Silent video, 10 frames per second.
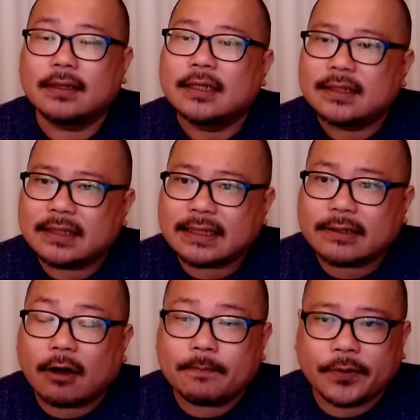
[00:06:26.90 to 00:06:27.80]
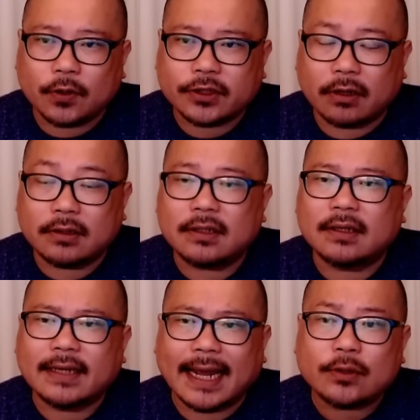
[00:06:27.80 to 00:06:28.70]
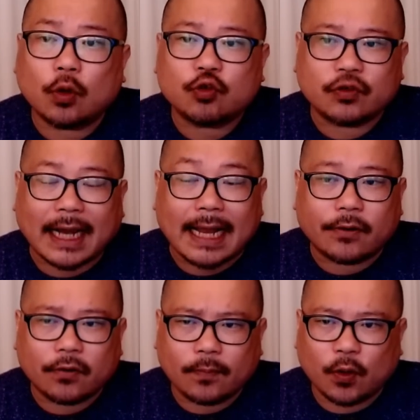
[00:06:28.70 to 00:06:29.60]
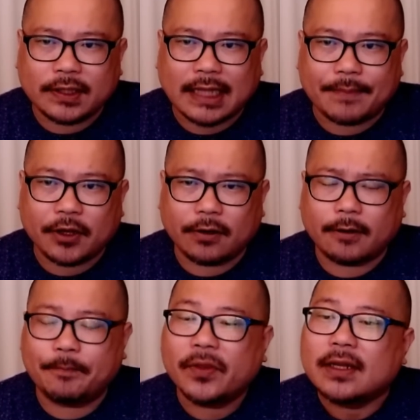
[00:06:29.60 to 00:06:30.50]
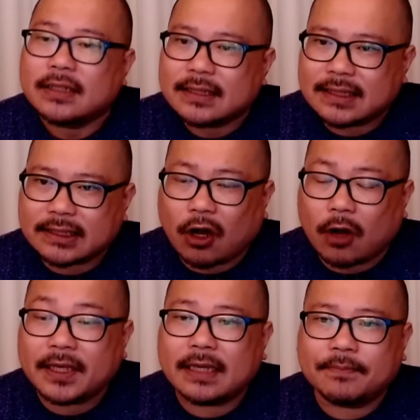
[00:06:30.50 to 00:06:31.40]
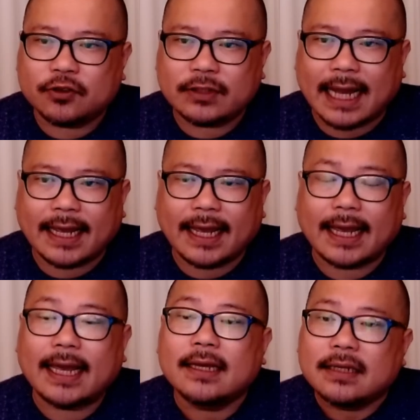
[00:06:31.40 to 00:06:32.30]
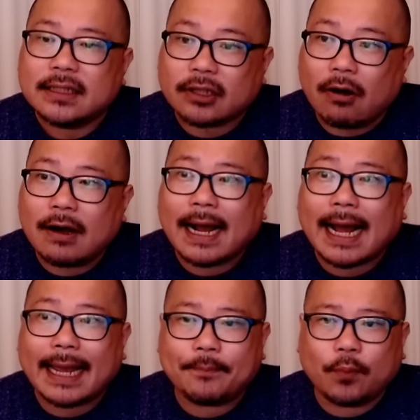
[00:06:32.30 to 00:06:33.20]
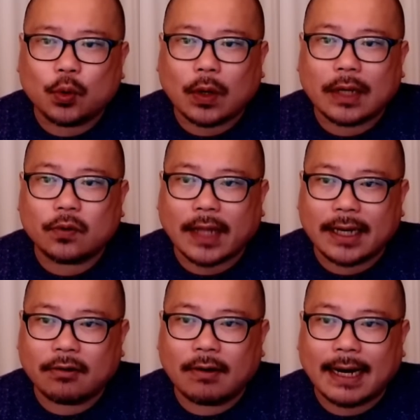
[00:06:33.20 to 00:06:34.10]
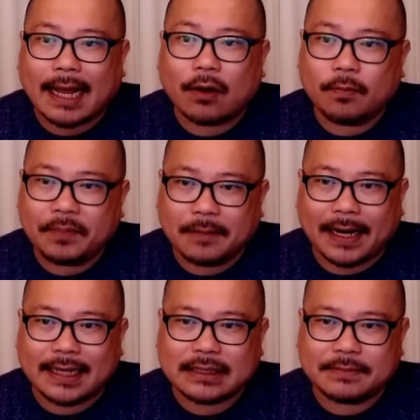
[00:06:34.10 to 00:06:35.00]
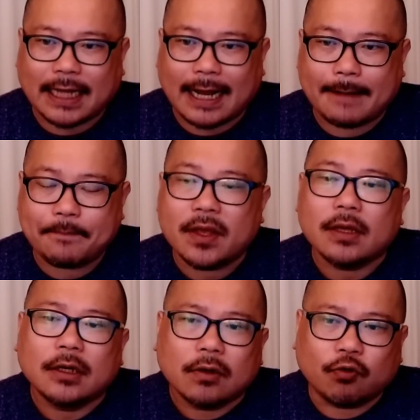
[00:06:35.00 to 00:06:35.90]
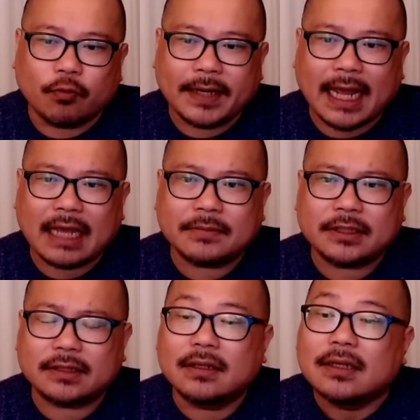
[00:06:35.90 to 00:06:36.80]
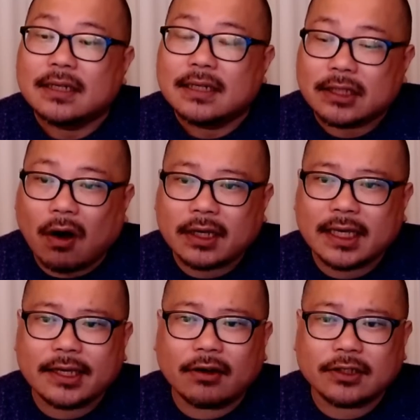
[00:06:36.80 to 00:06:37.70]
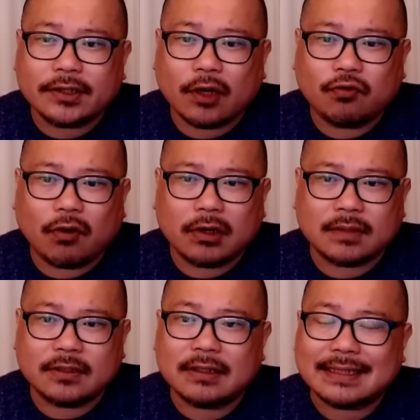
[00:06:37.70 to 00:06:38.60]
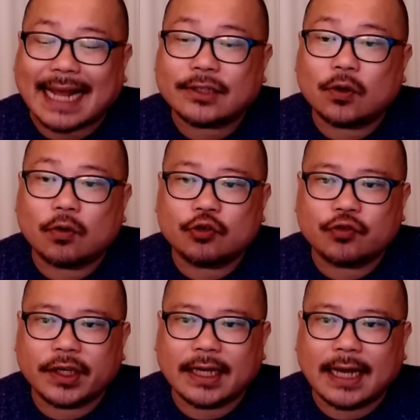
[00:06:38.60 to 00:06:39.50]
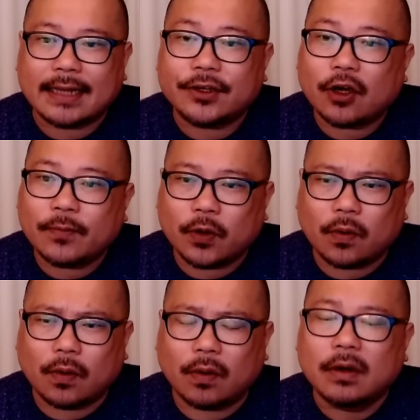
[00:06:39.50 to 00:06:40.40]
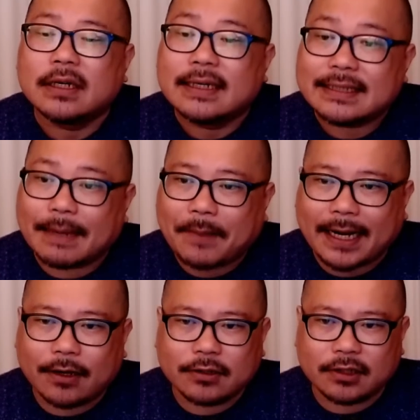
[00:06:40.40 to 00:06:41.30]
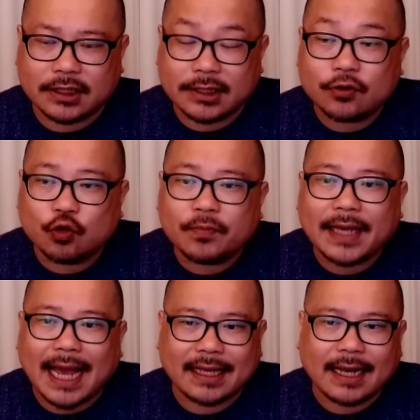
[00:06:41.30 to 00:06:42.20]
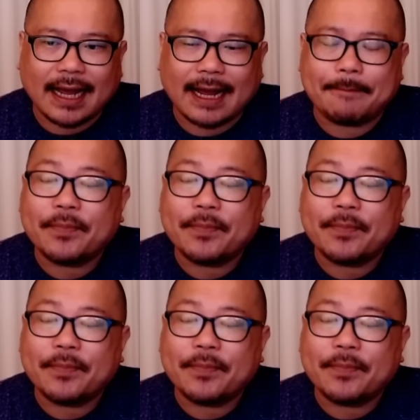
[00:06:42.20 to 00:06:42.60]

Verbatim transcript: 특검 필요성을 계속 주장할 것으로 보인다며 특검이 민주당의 정가의 보도라도 되는 건가라고 비판했습니다. 국민의힘은 정의기억연대 후원금을 사적으로 슈킹한 혐의로 재판에 넘겨진 유미향이가